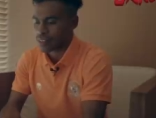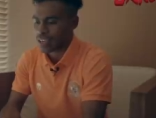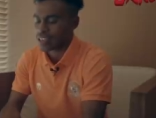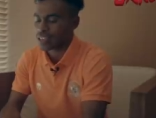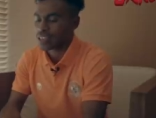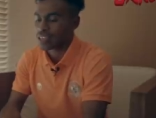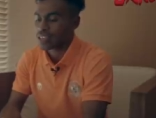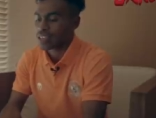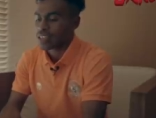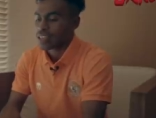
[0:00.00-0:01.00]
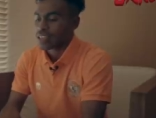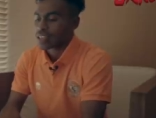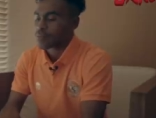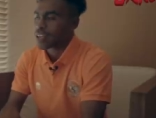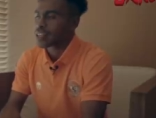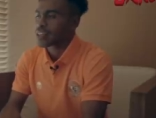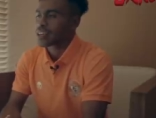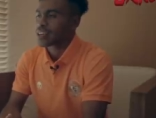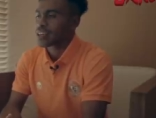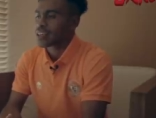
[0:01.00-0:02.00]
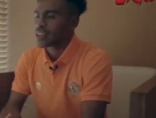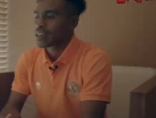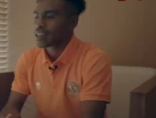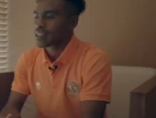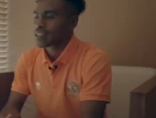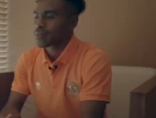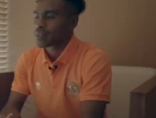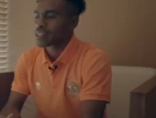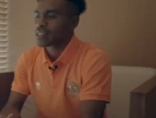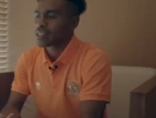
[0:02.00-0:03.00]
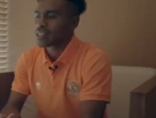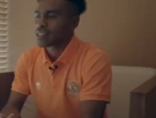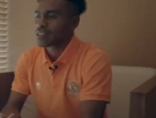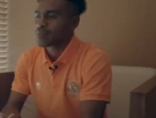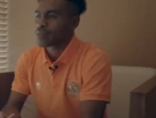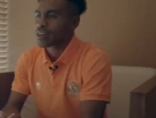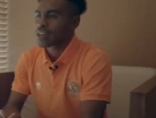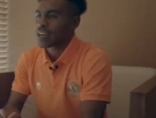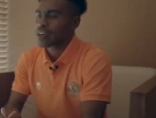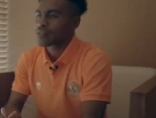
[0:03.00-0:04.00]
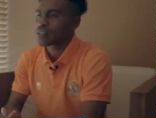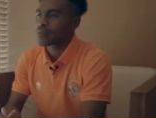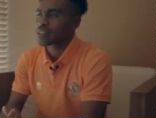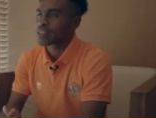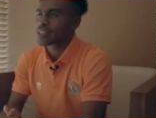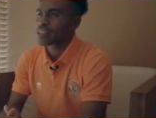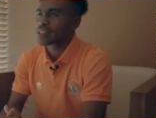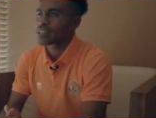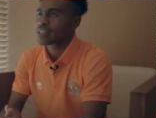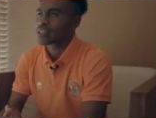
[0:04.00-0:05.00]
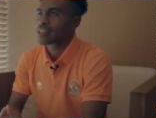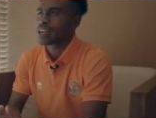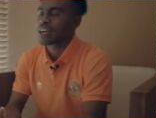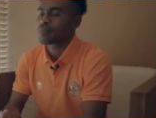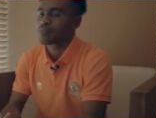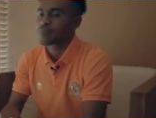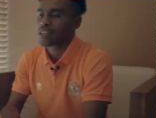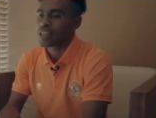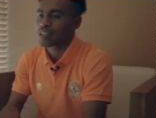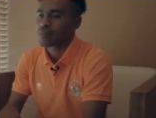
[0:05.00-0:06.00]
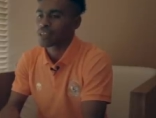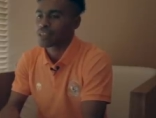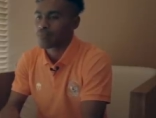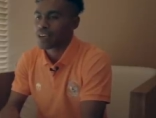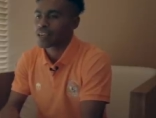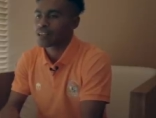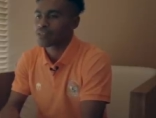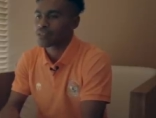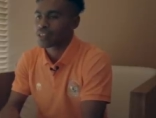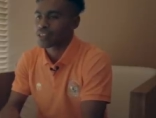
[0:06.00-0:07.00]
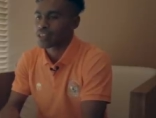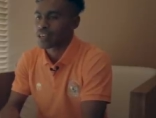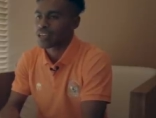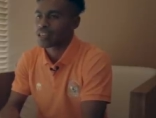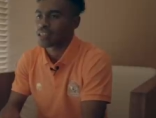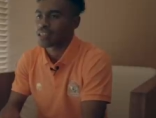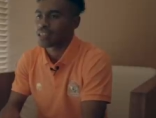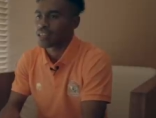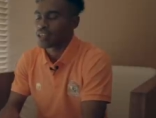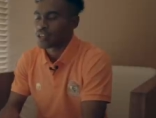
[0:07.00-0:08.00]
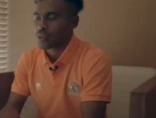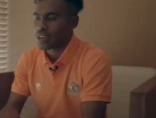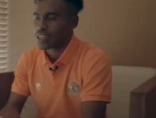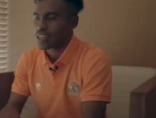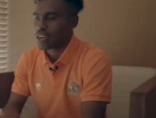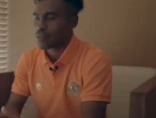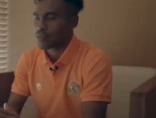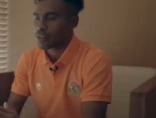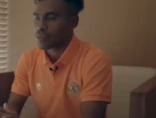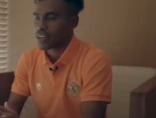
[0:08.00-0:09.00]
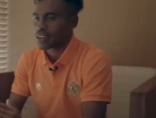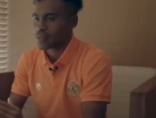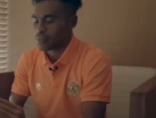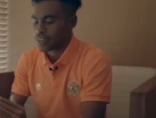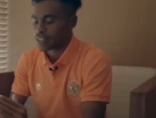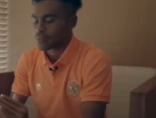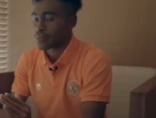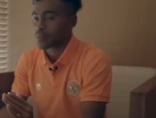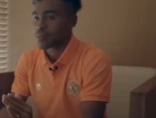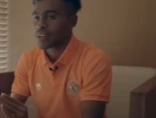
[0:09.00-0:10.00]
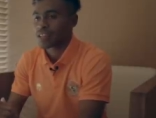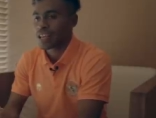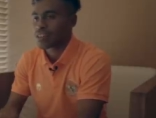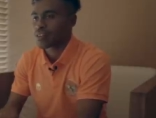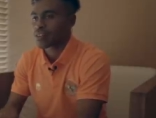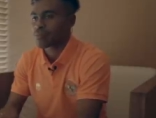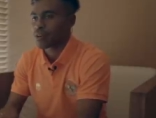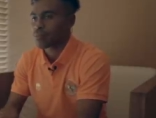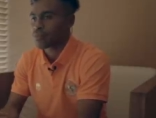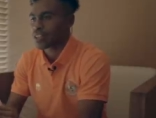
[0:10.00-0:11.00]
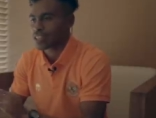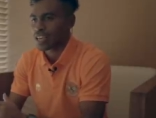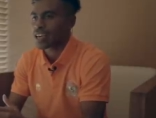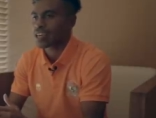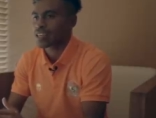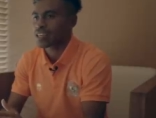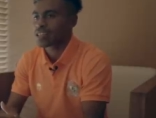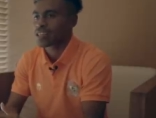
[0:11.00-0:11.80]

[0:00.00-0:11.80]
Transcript: kali ini sebenarnya masih bukan ragu sih masih tidak habis pikir aja bisa dipanggil untuk TC kali ini soalnya kalau mau dibilang banyak pemain senior maupun yang sekarang